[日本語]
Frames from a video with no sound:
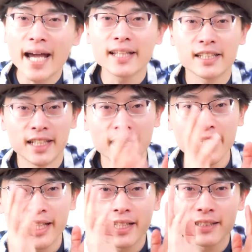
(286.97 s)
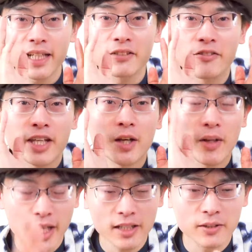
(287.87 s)
あえて知らないキャラクターのフィギュアを
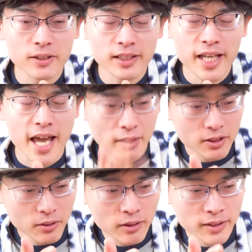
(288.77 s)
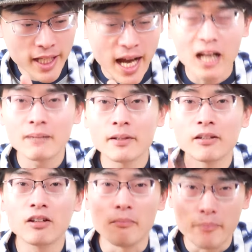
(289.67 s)
ゲットして、まあ、そのねアニメ
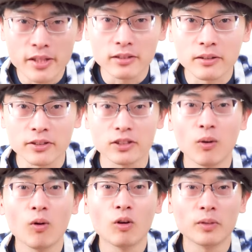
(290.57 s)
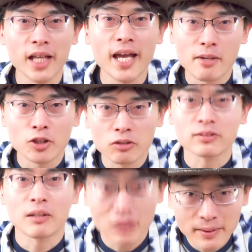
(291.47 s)
を見るという方法もね、まあ、一つの
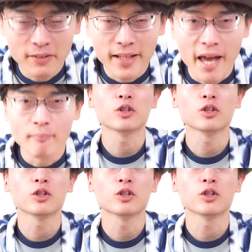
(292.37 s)
楽しみなので、